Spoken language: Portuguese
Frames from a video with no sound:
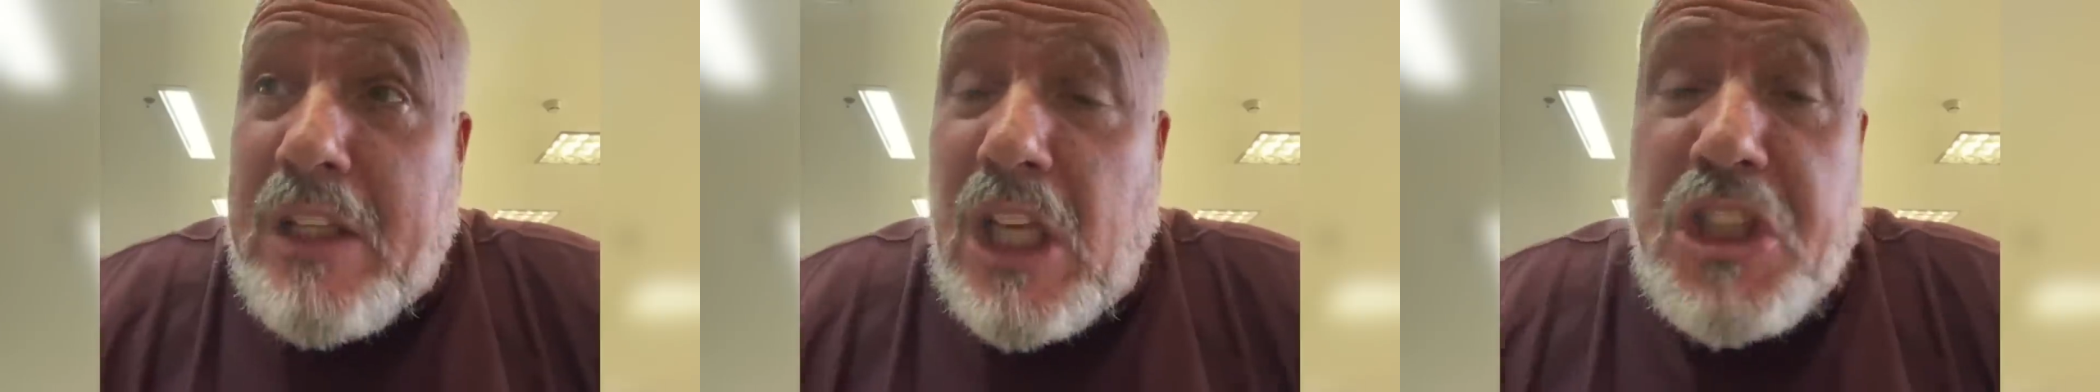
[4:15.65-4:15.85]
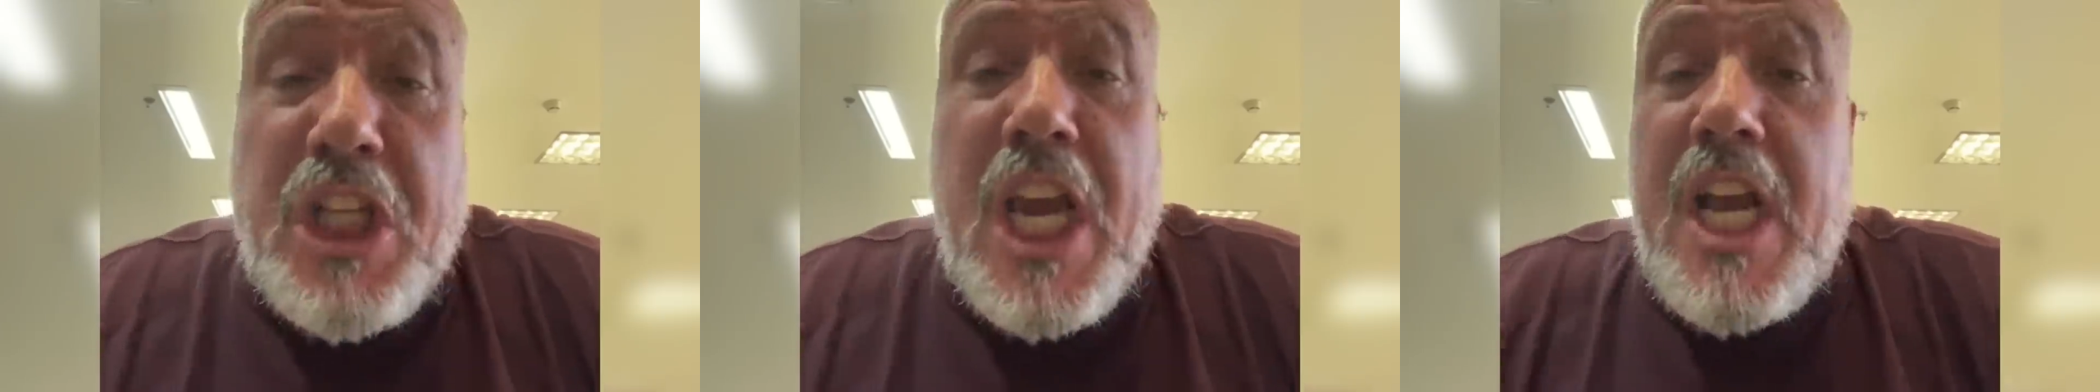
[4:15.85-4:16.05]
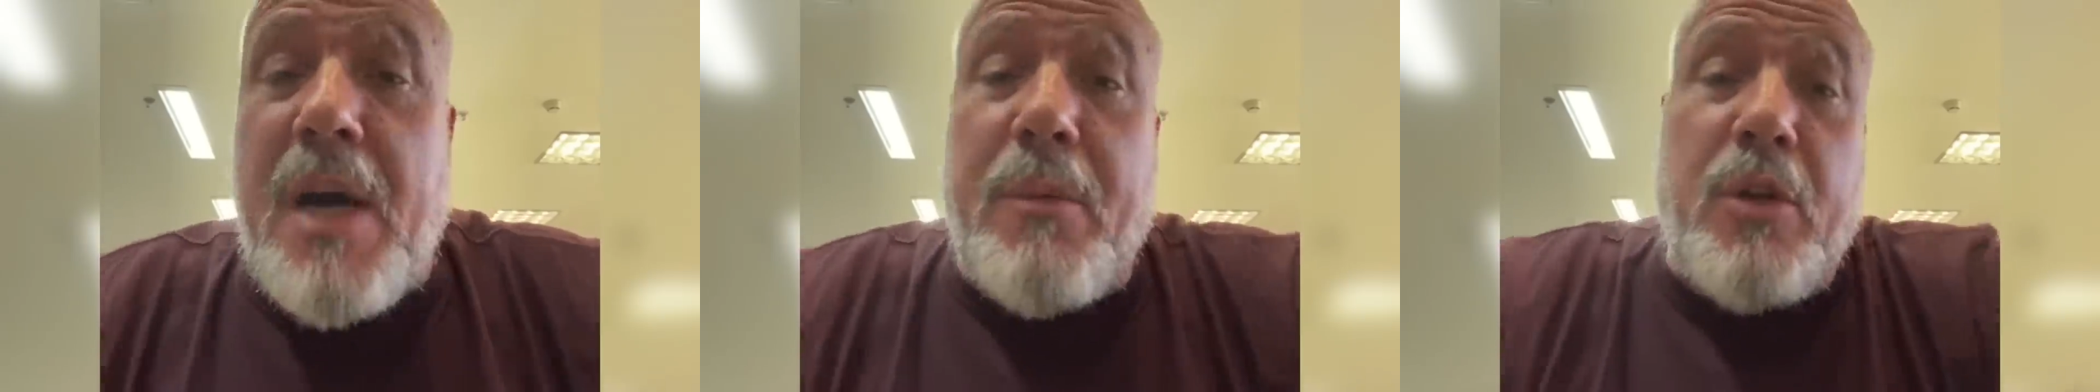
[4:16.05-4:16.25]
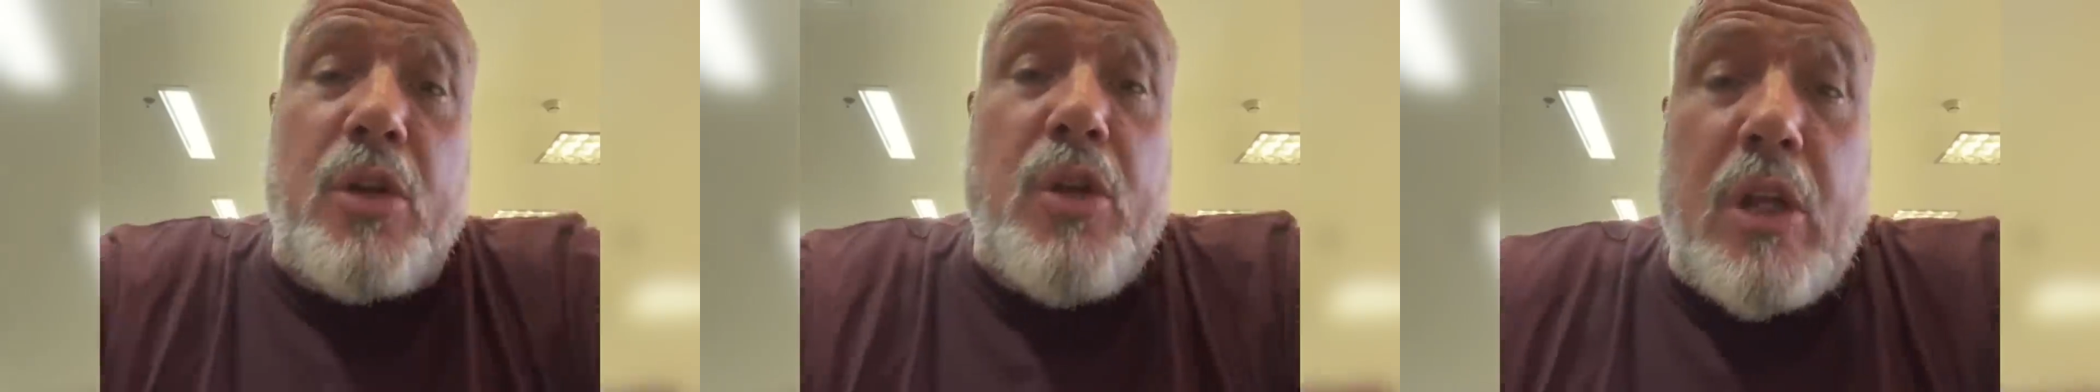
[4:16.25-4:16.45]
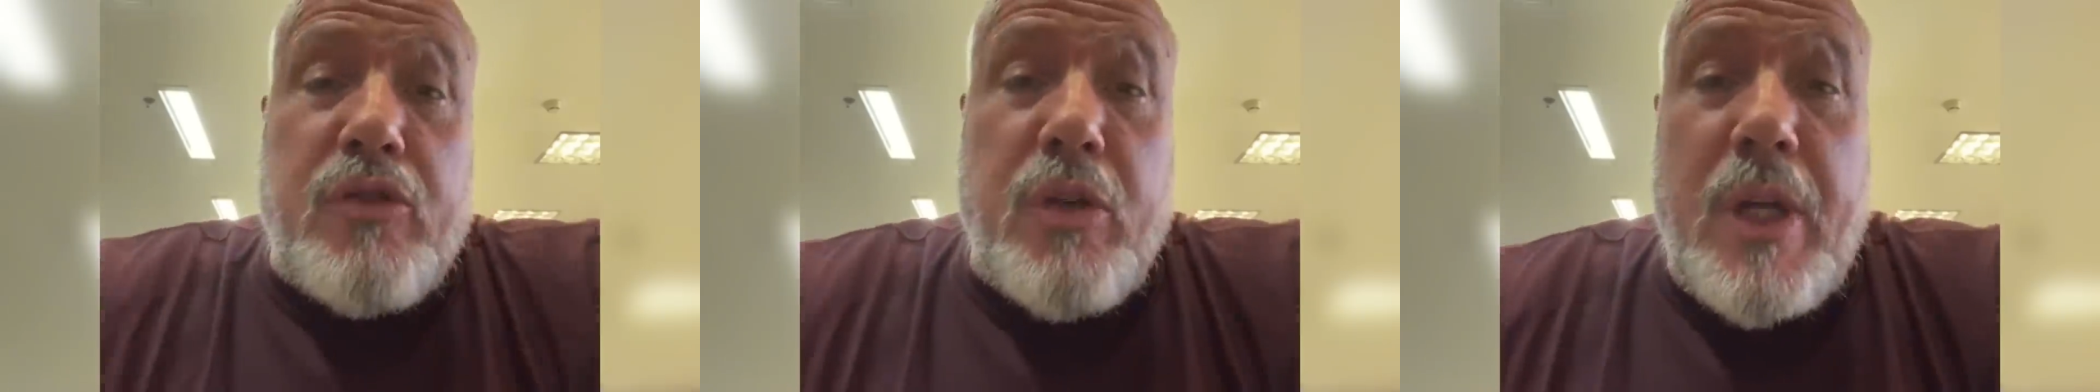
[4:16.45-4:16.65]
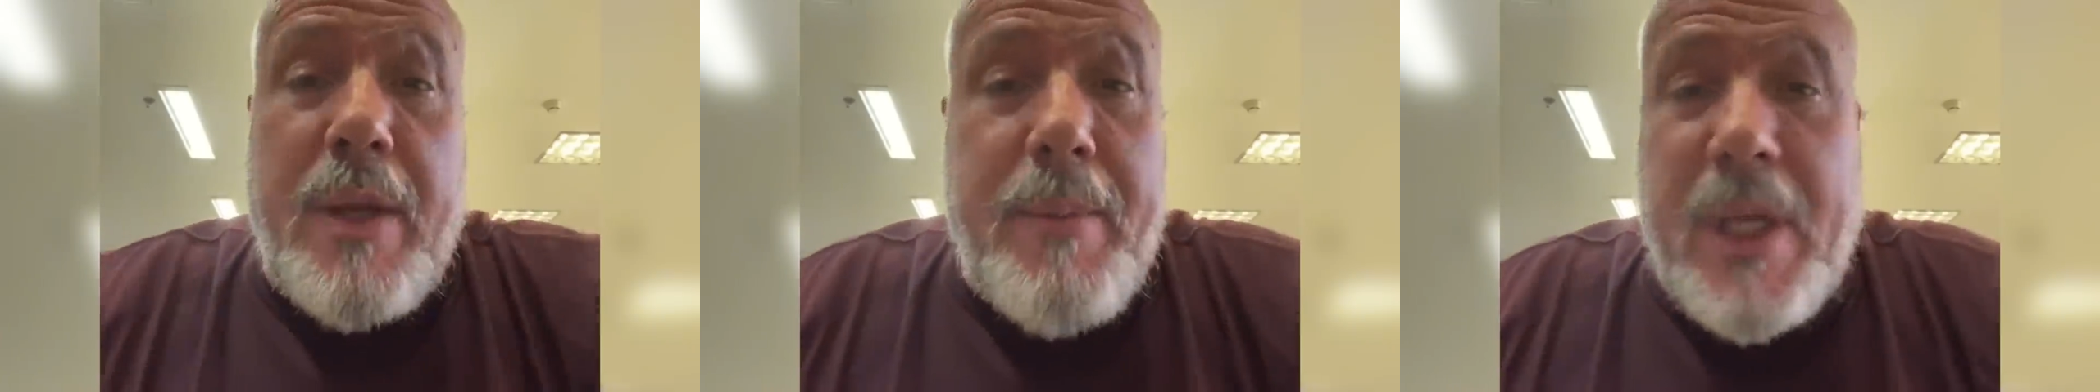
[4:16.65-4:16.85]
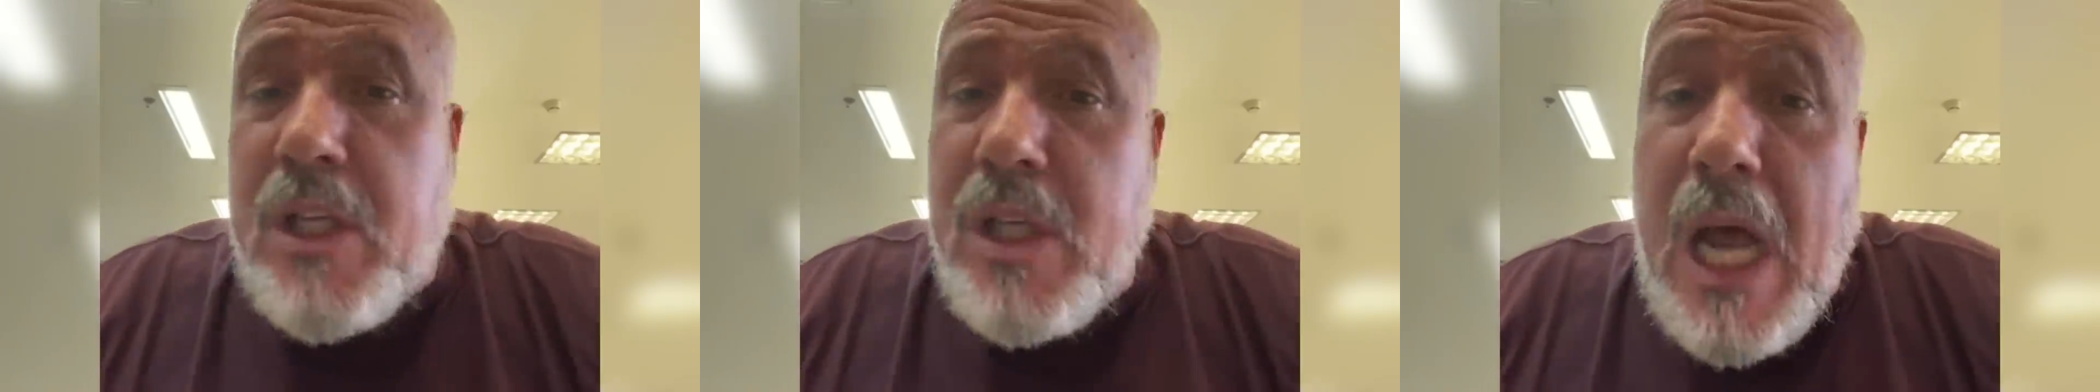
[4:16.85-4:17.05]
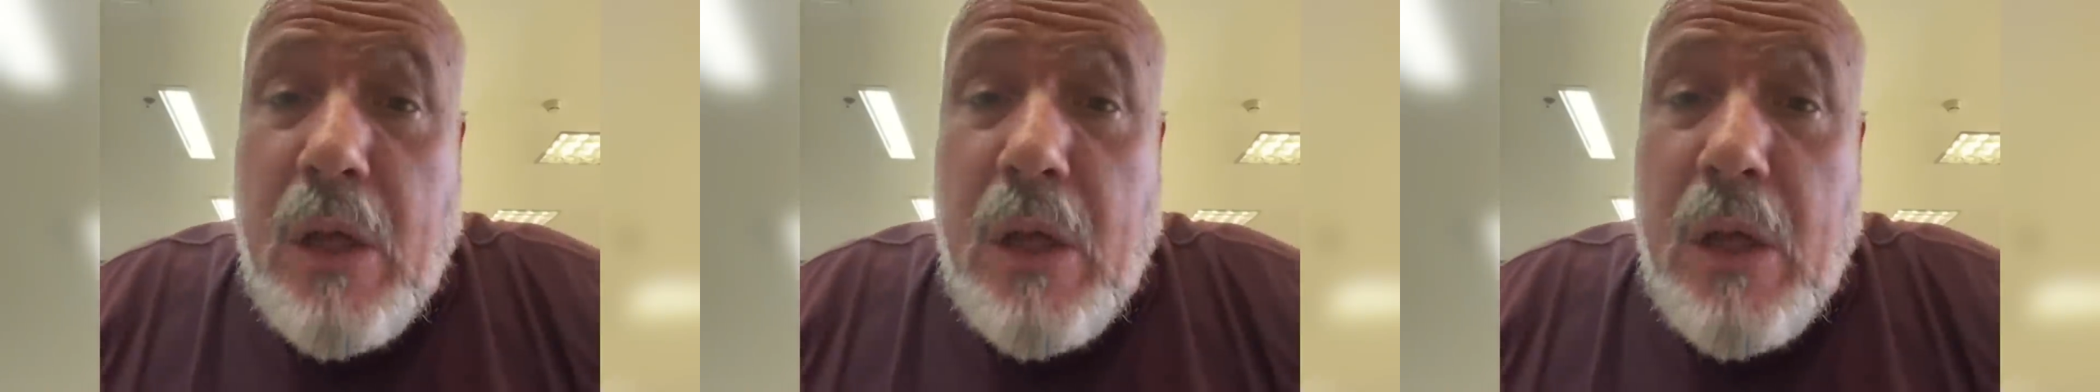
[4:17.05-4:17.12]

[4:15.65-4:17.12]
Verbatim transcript: nós chegamos no nosso limite?